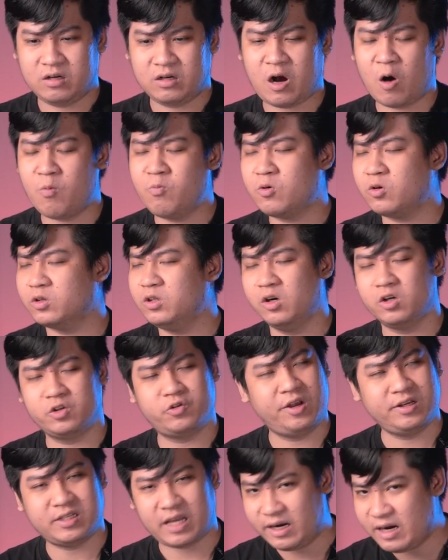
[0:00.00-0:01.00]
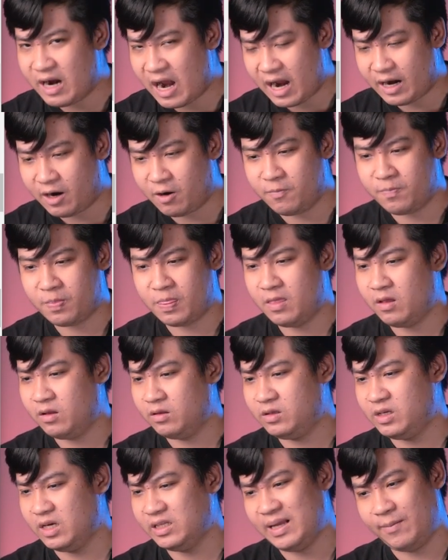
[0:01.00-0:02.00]
không có thường xuyên xảy ra đâu
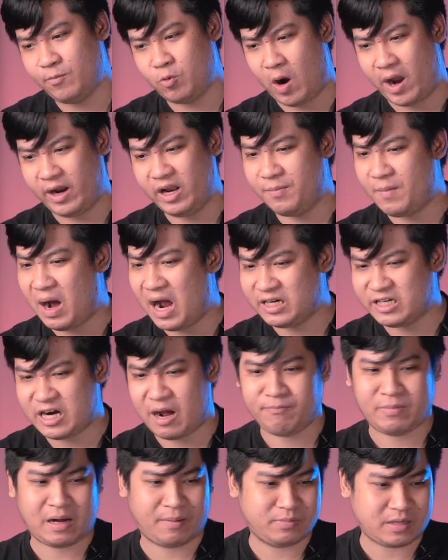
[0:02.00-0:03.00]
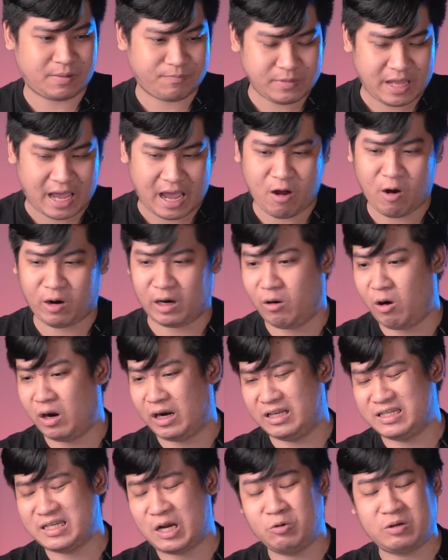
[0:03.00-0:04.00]
chỉ tầm khoảng là 300, 500 giá hoặc, hoặc
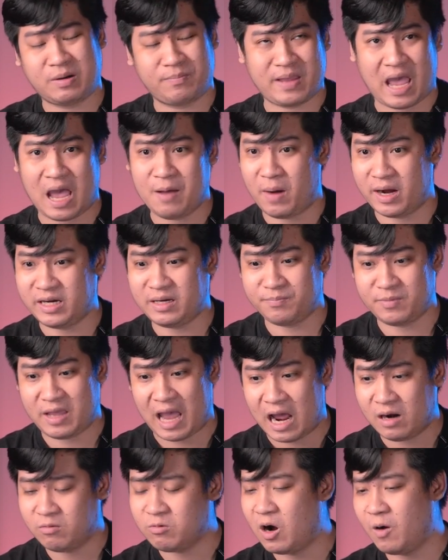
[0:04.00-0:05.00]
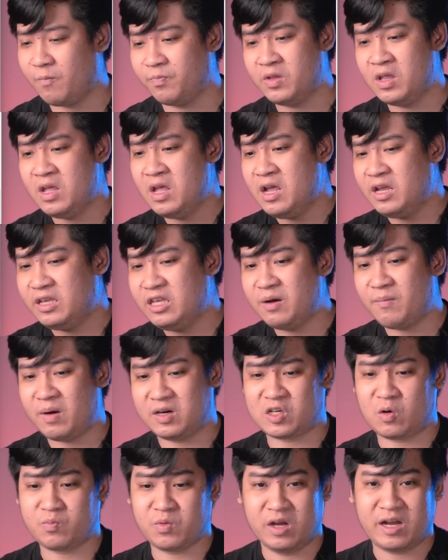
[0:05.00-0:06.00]
là 600 giá, 700 giá đúng không? Nhưng mà
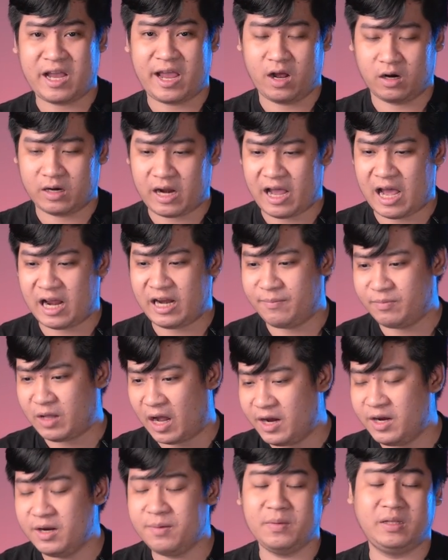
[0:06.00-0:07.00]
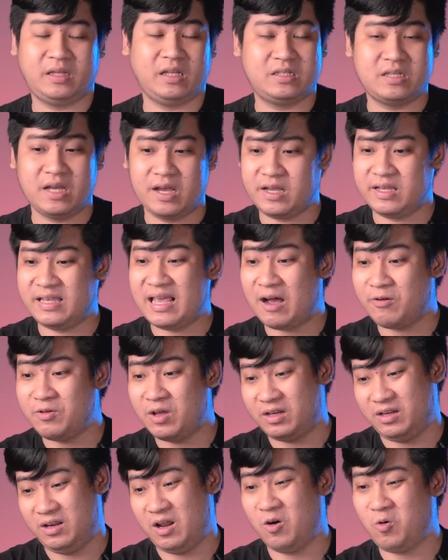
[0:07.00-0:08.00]
trong những ngày gần đây anh em thấy BTC giao
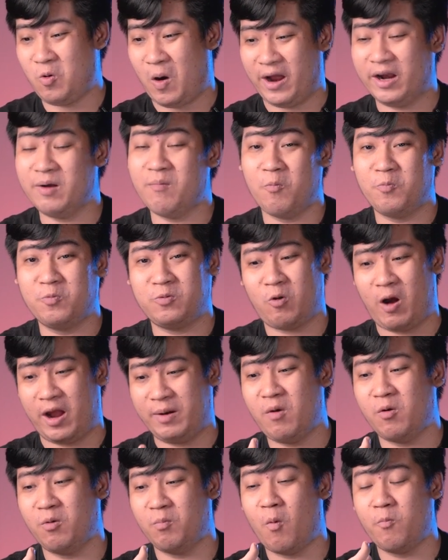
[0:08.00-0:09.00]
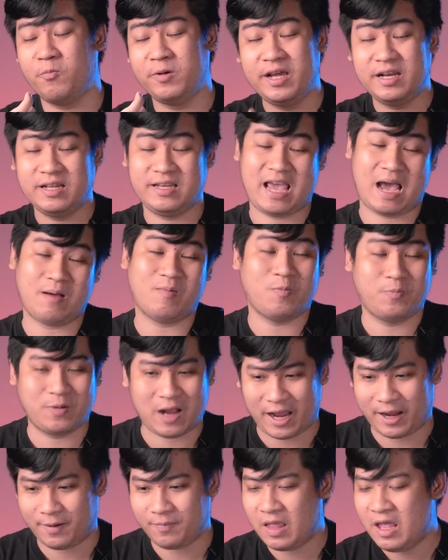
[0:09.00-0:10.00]
dịch ở khoảng là một khoảng một, một nghìn giá một
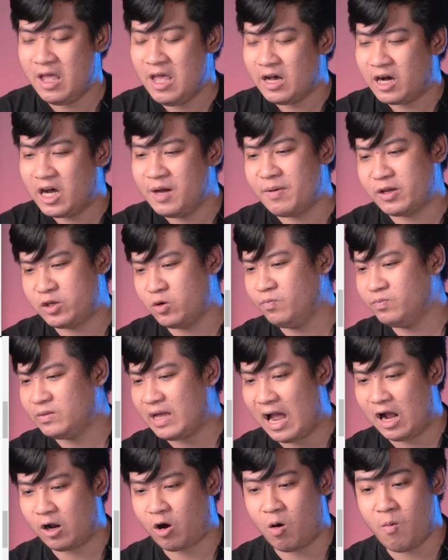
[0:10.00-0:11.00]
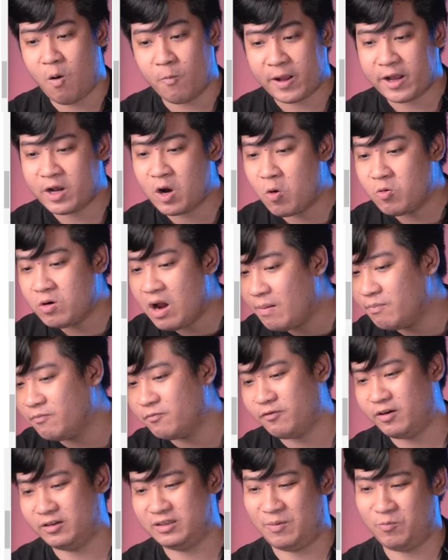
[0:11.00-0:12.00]
ngày. Khi mà chúng ta có một cái cú
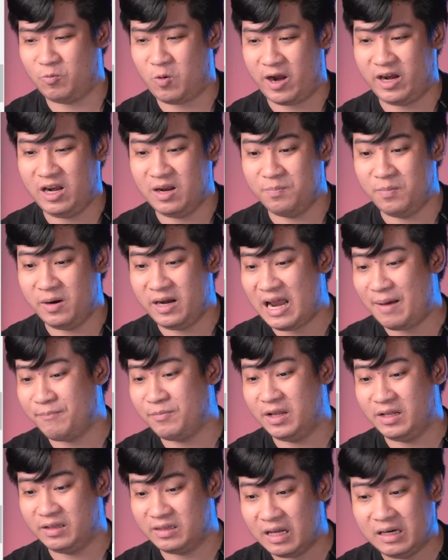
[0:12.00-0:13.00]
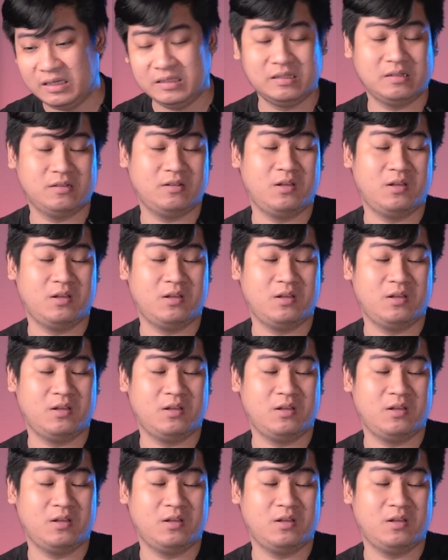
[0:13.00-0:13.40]
đâm vào tầm khoảng là 15.400